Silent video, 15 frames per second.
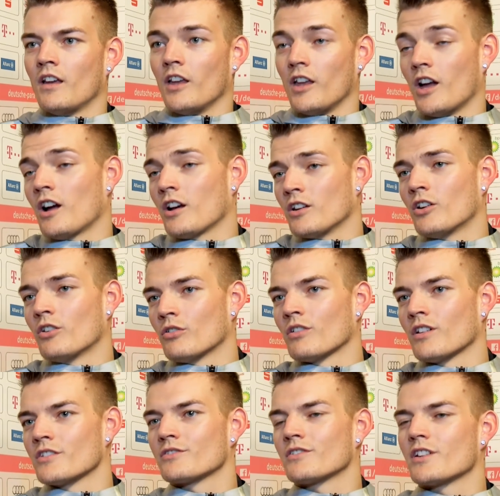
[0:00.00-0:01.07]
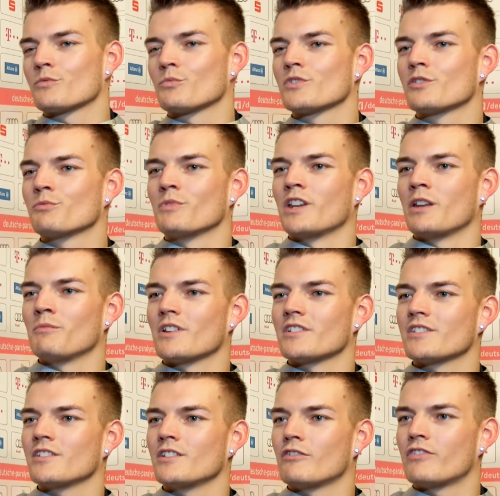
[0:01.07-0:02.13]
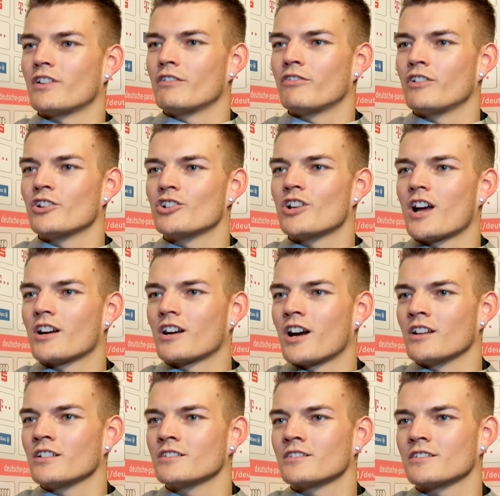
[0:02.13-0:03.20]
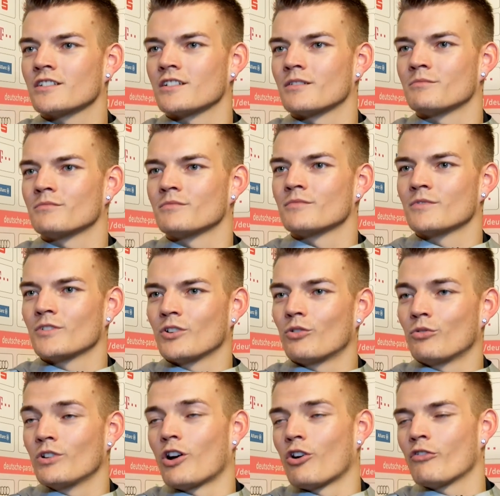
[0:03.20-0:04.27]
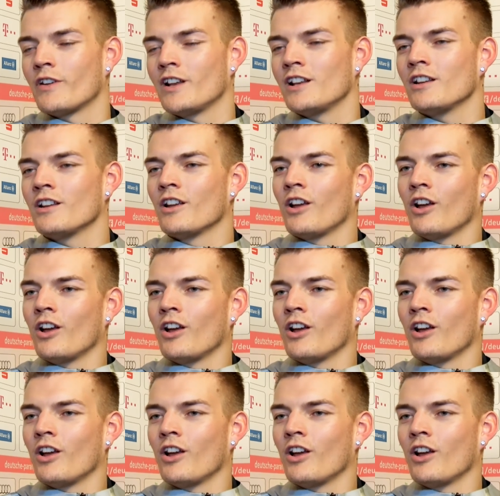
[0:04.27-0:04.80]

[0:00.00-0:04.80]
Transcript: Ja, genau. Also das muss ich mitnehmen, dass ich ihn auf alle Fälle schlagen kann ähm, und auch will.